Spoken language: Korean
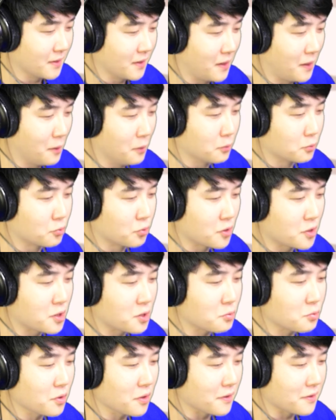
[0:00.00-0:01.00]
아우, 둘이
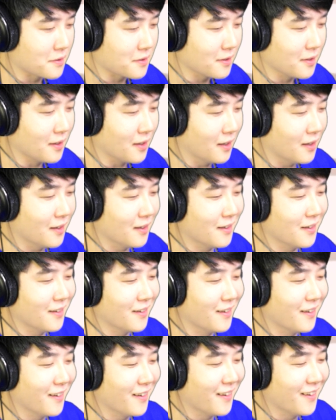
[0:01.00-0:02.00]
친구였어.
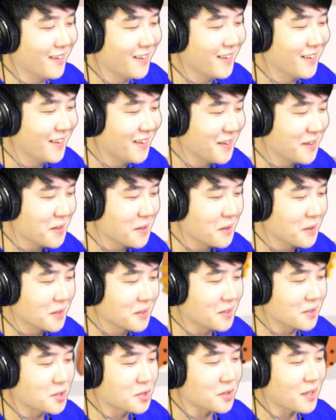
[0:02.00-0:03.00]

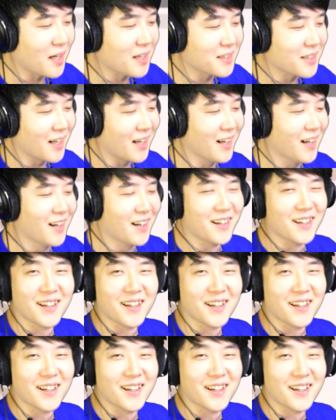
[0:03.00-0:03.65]
이게 실화냐?